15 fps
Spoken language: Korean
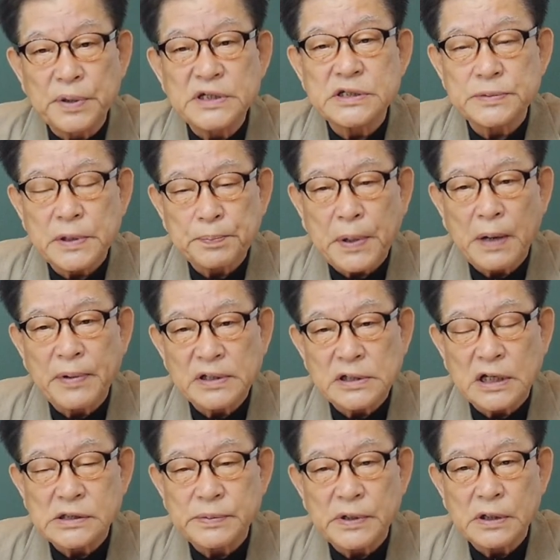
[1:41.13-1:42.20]
BC
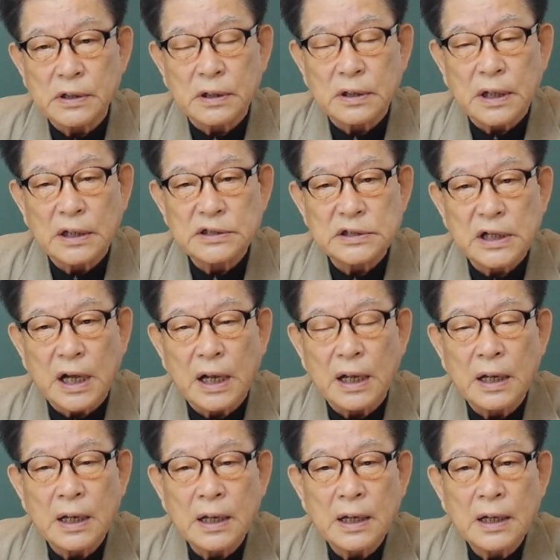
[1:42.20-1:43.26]
841년까지가
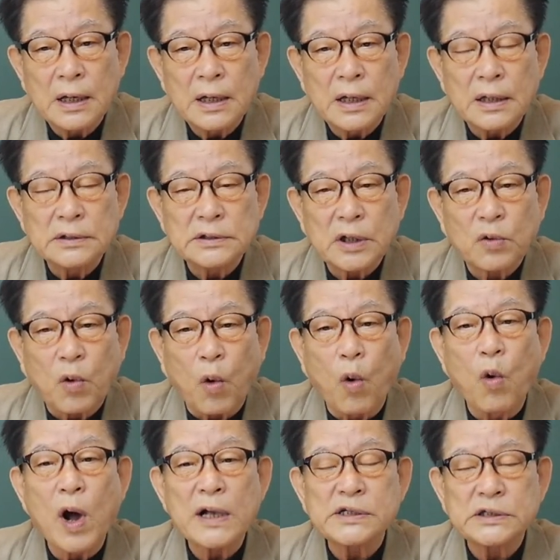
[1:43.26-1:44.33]
이제
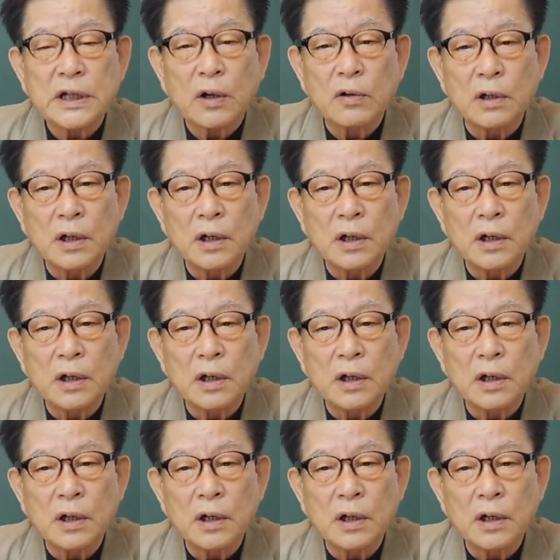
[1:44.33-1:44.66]
공화 시대,